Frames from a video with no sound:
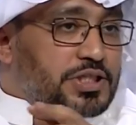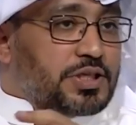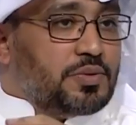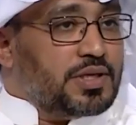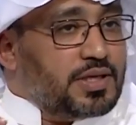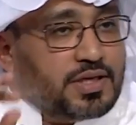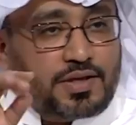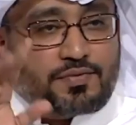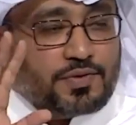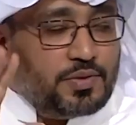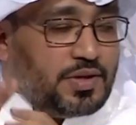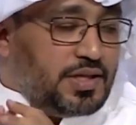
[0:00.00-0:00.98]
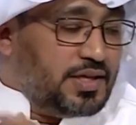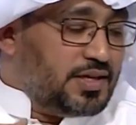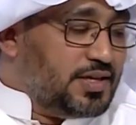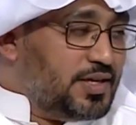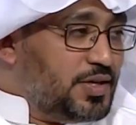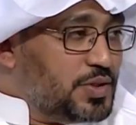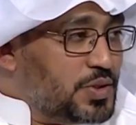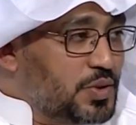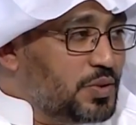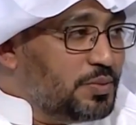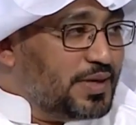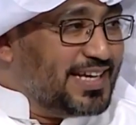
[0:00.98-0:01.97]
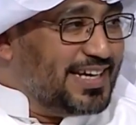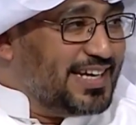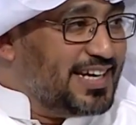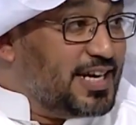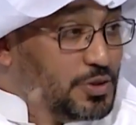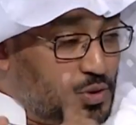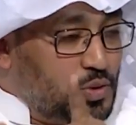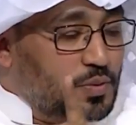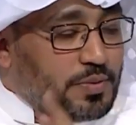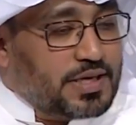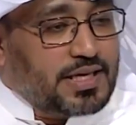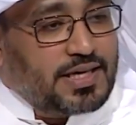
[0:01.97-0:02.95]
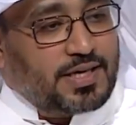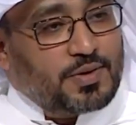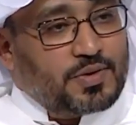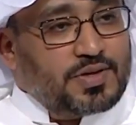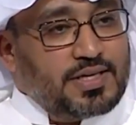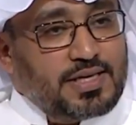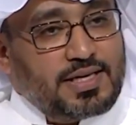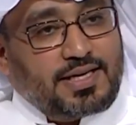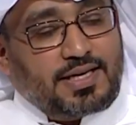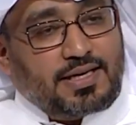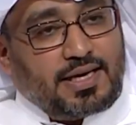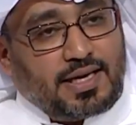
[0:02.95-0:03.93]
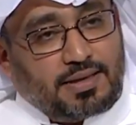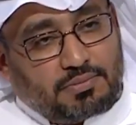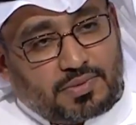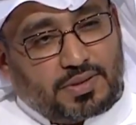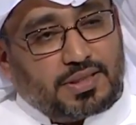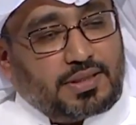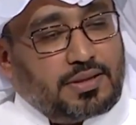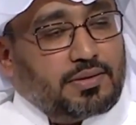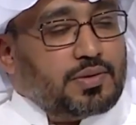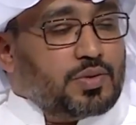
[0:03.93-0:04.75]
شعر وكذا نعرف انه هذا اسلوبك يعني لا إيه. اسلوبك آه. لانه يعني آه،